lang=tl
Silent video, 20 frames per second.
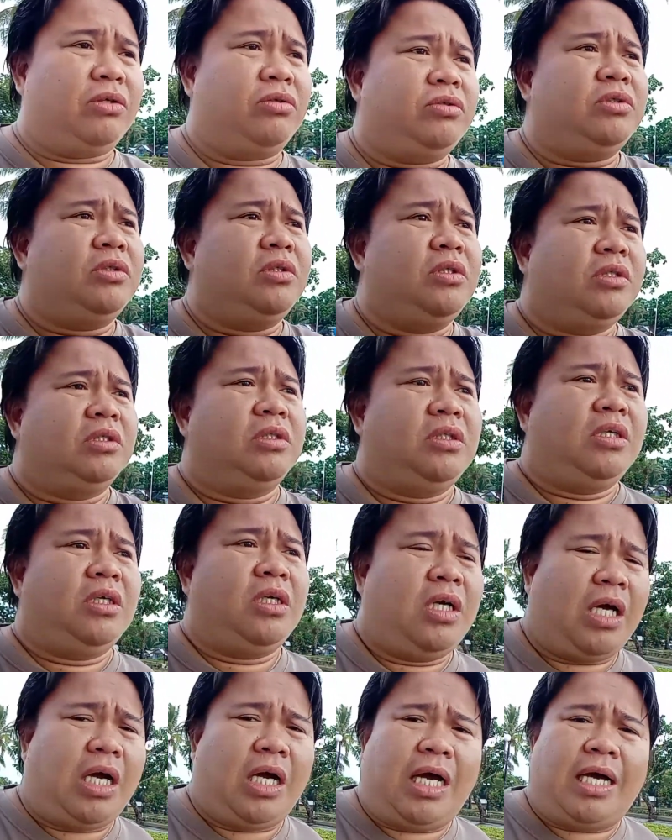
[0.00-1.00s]
no
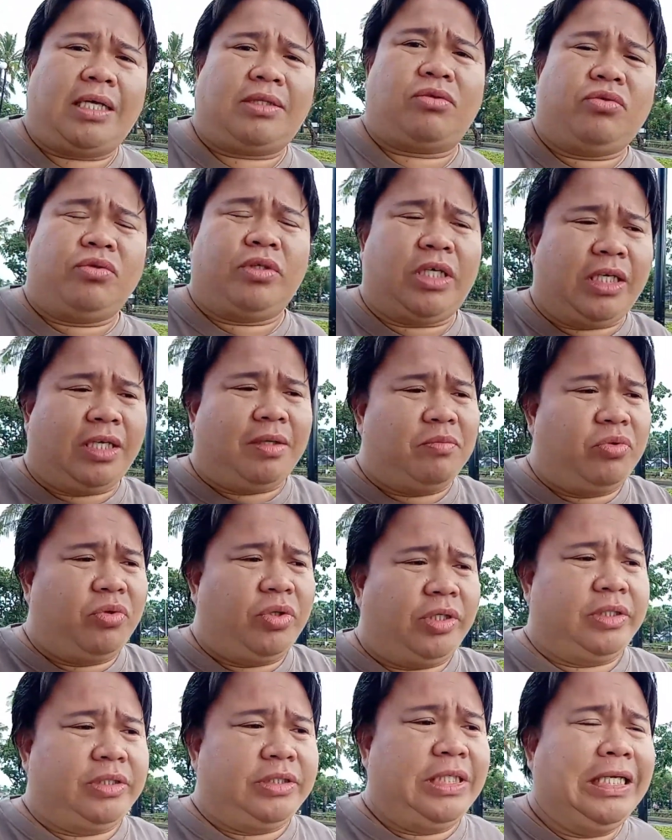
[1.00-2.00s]
ang atong
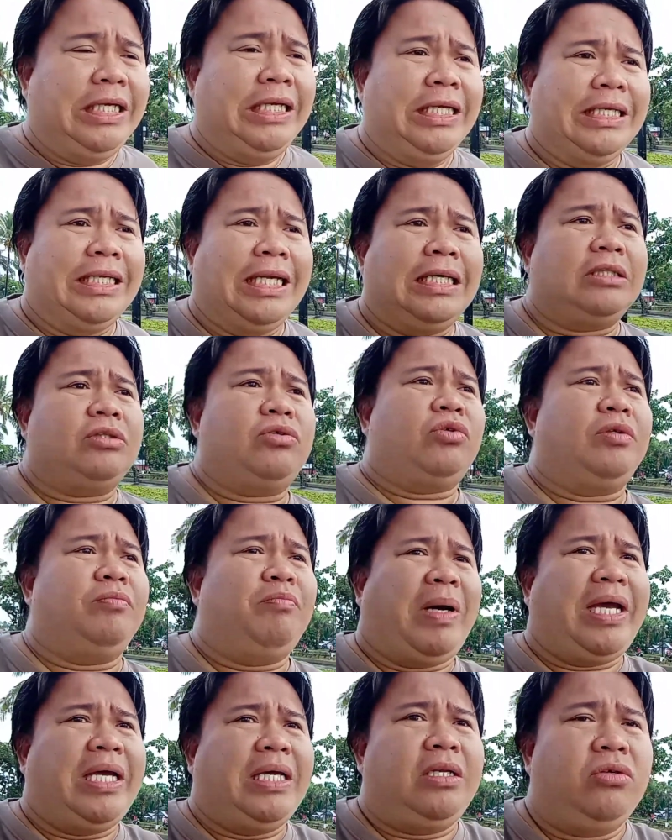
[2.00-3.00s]
kinabuhi dili nato
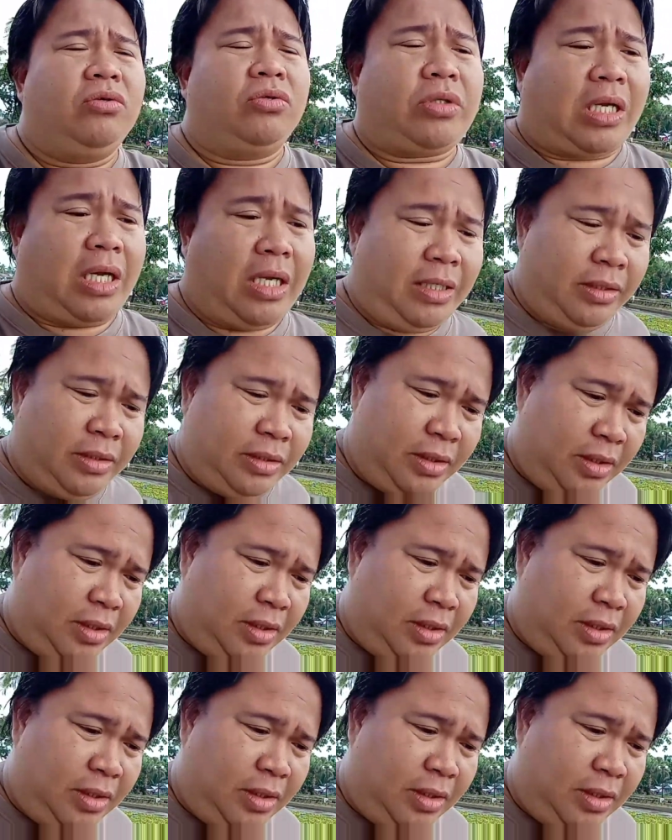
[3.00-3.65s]
ibaylura